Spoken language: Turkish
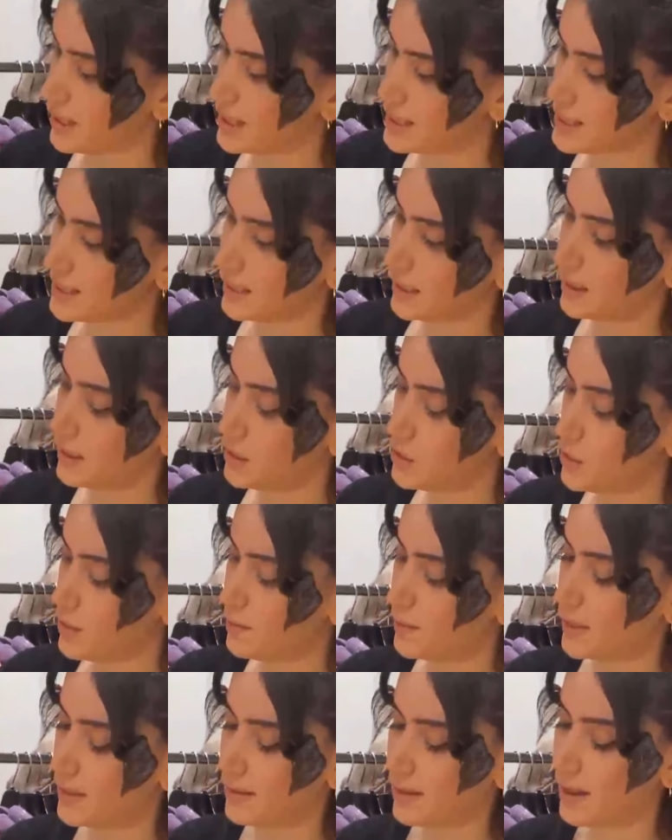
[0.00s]
lastikli,
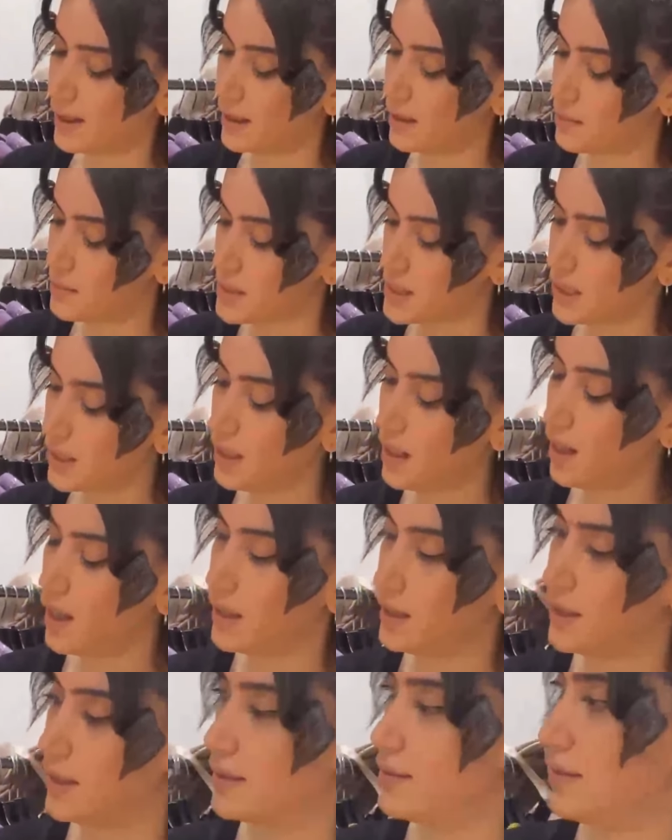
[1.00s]
cep detaylarımızda da
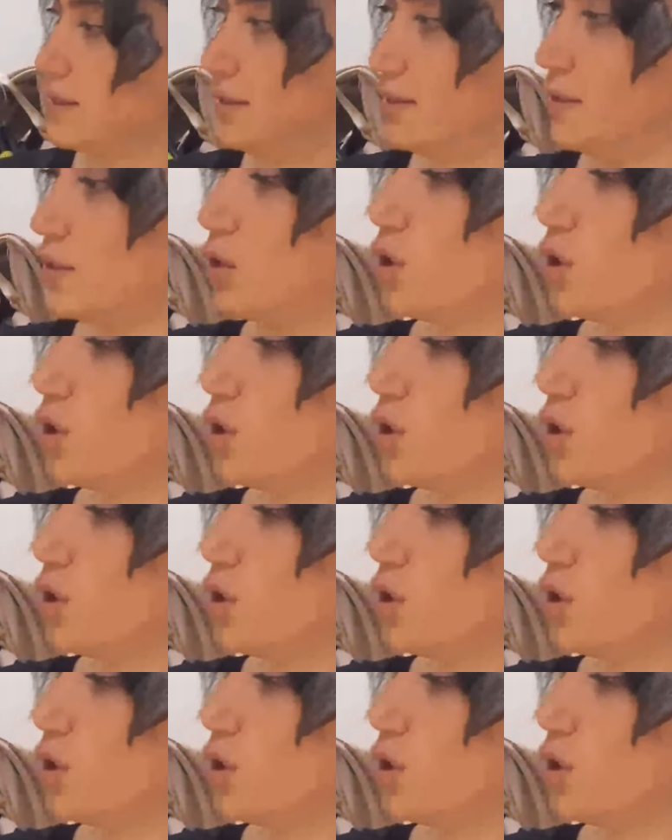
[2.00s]
aynı detayları